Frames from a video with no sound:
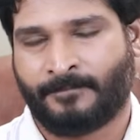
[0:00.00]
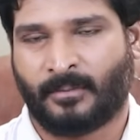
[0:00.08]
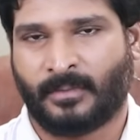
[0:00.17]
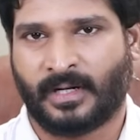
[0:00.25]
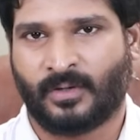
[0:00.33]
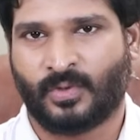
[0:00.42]

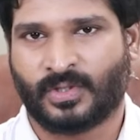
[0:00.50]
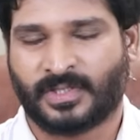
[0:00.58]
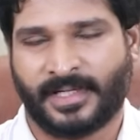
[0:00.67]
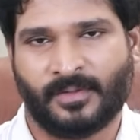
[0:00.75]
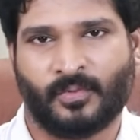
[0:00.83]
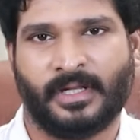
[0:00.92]
நம்மளால் ஒன்றும்
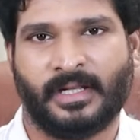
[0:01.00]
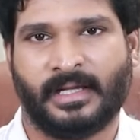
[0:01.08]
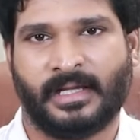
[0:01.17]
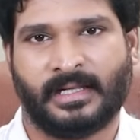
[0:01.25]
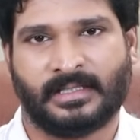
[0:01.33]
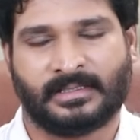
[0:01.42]
செய்ய
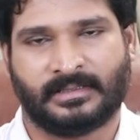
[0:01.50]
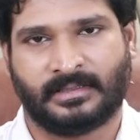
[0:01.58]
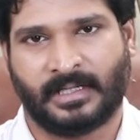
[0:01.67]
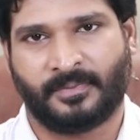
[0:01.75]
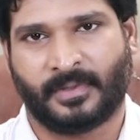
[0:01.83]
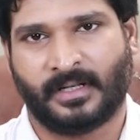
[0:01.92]
முடியலையே என்ன
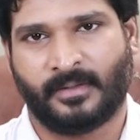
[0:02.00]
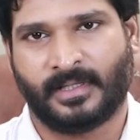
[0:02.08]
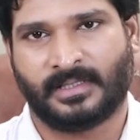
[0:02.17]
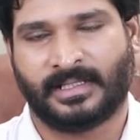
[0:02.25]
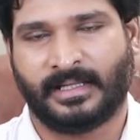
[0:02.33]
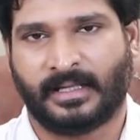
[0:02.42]
ட்ரை
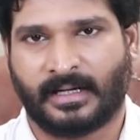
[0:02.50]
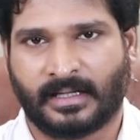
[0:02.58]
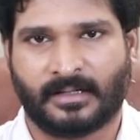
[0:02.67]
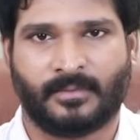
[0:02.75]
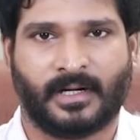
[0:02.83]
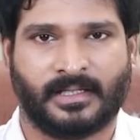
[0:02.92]
பண்ணாலுமே சரியாக
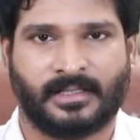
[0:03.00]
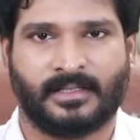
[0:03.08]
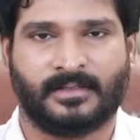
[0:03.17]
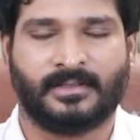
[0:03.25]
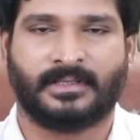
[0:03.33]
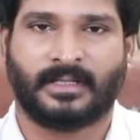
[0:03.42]
நடக்க மாட்டேங்குதுன்னு